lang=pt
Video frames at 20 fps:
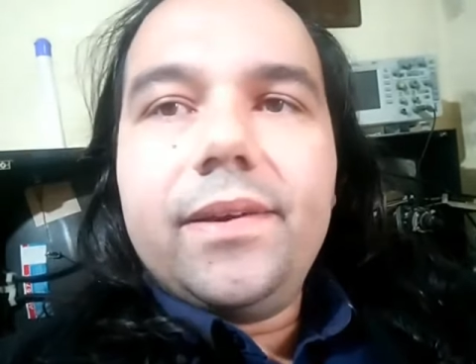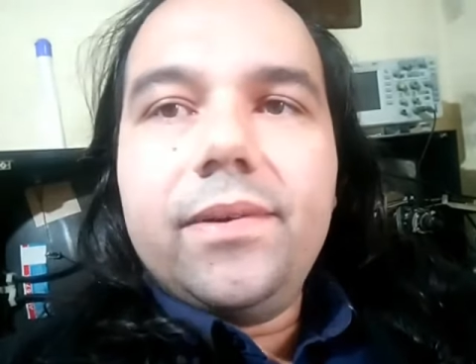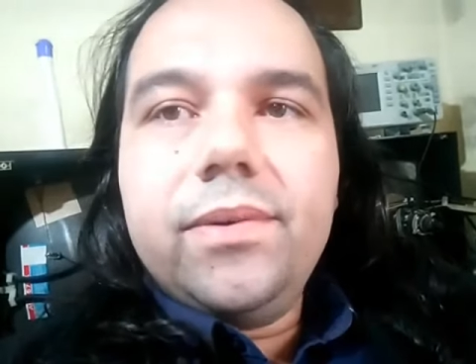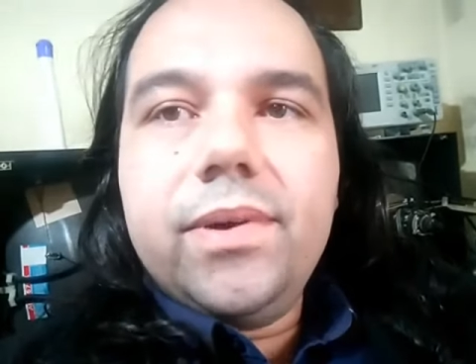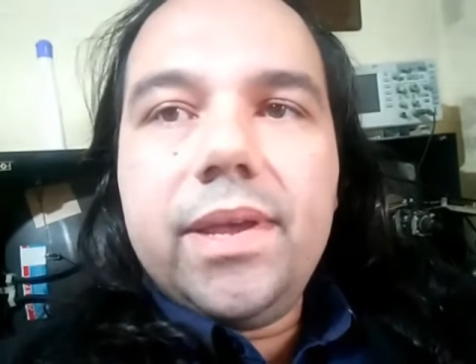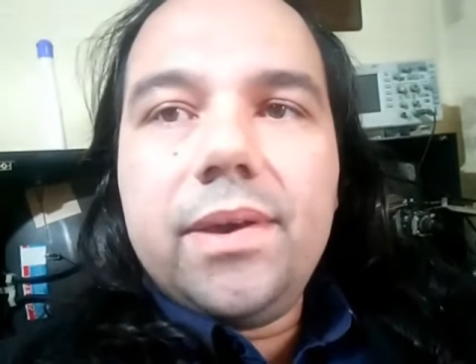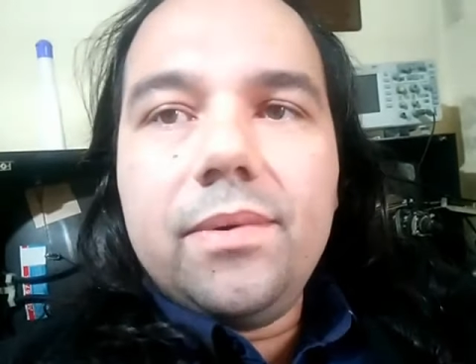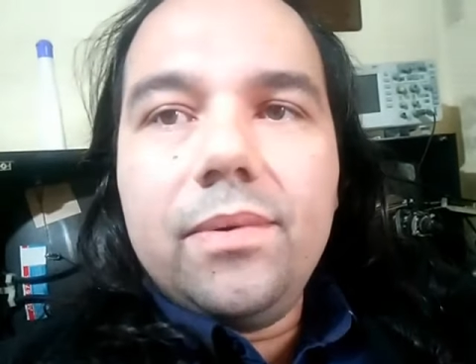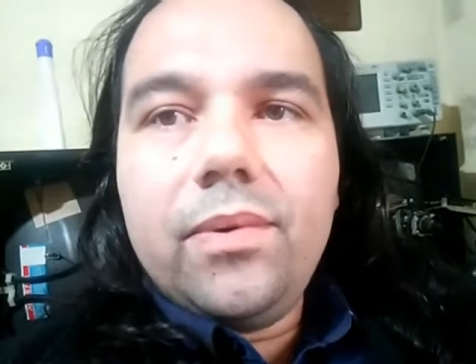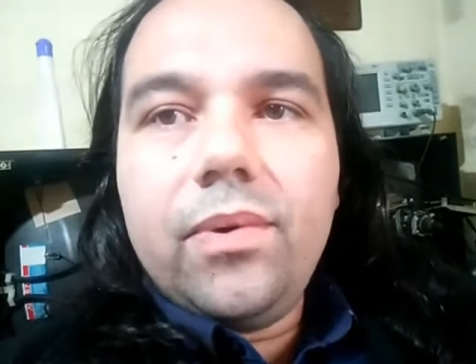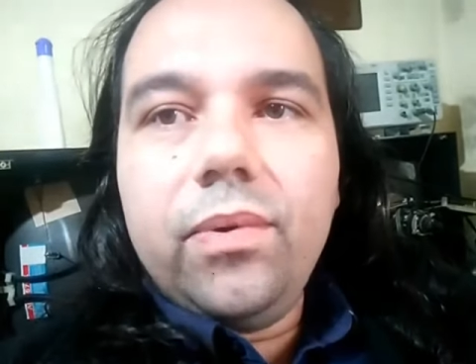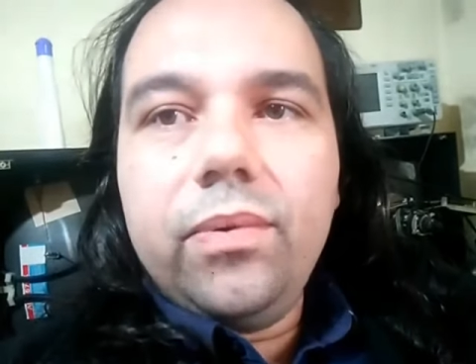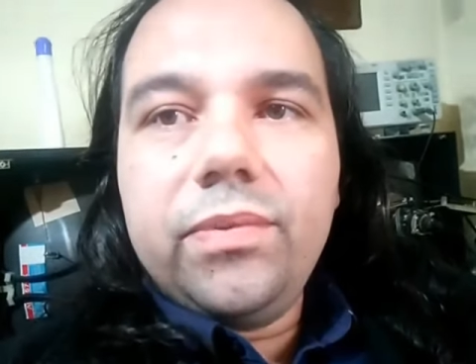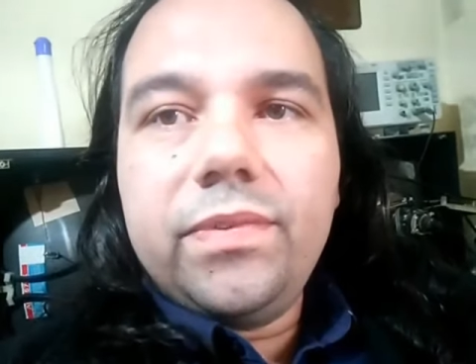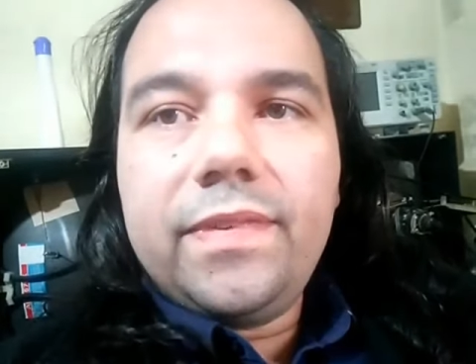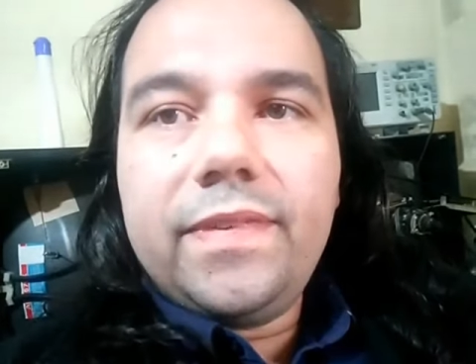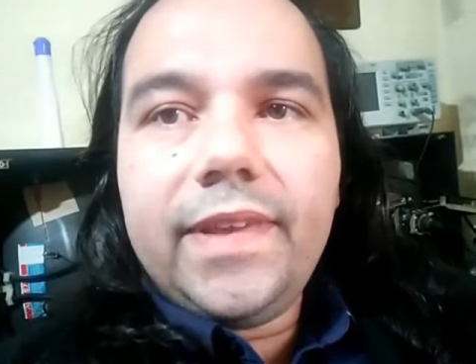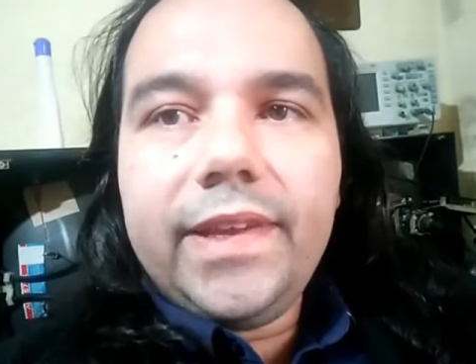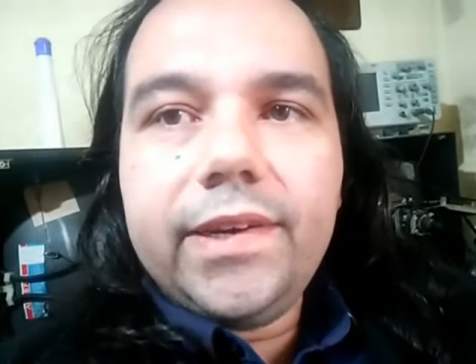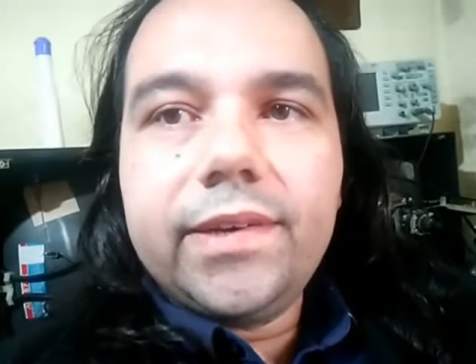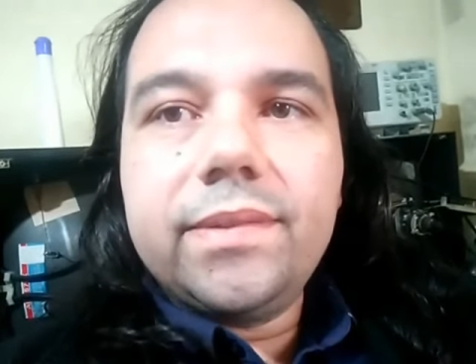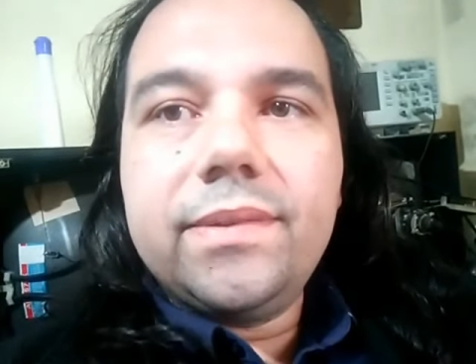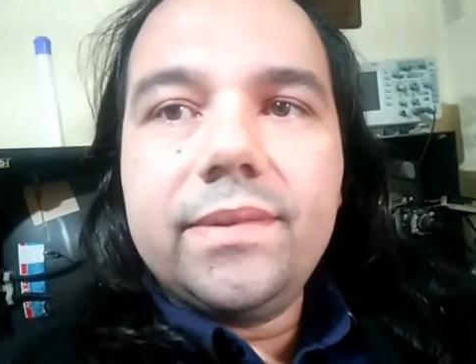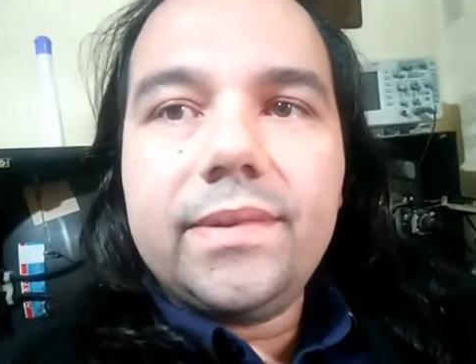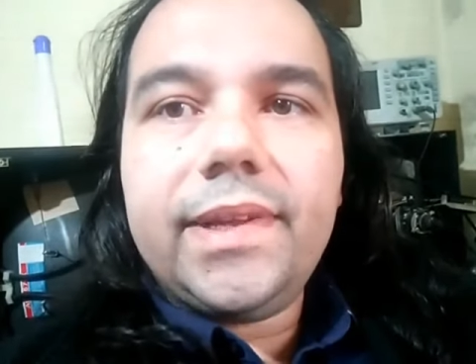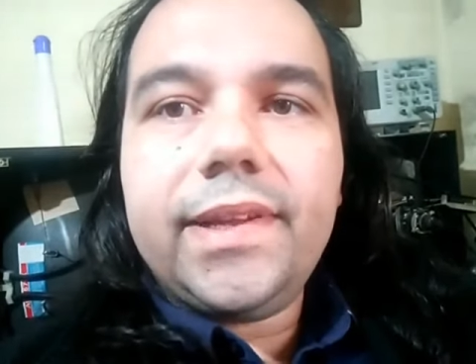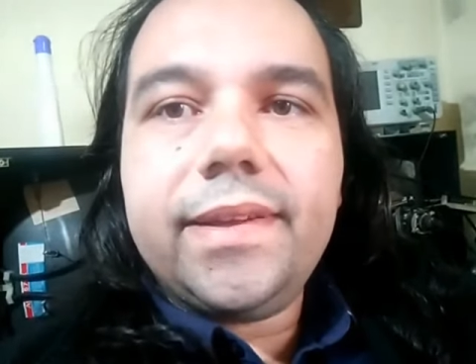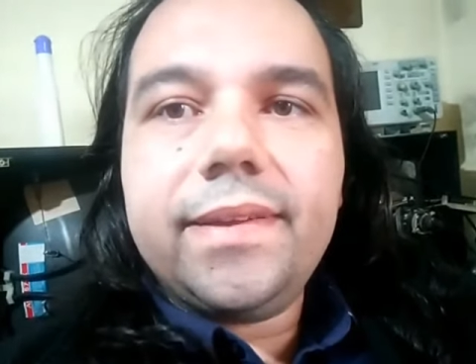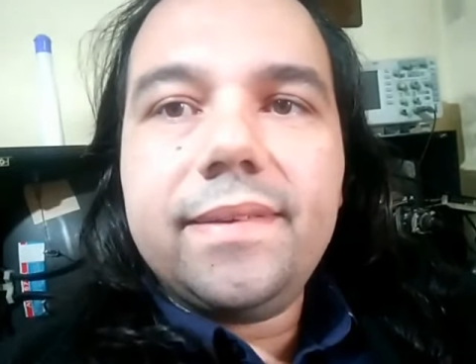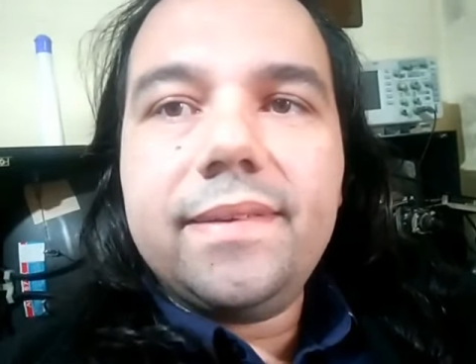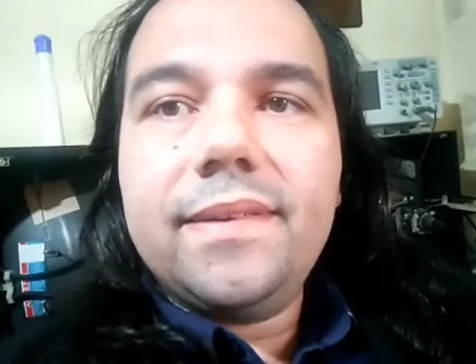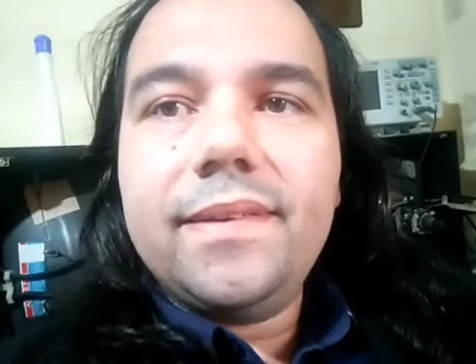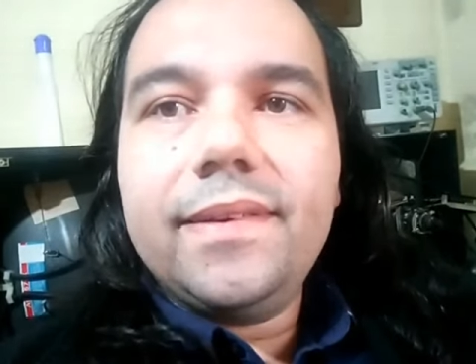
é um conserto, né?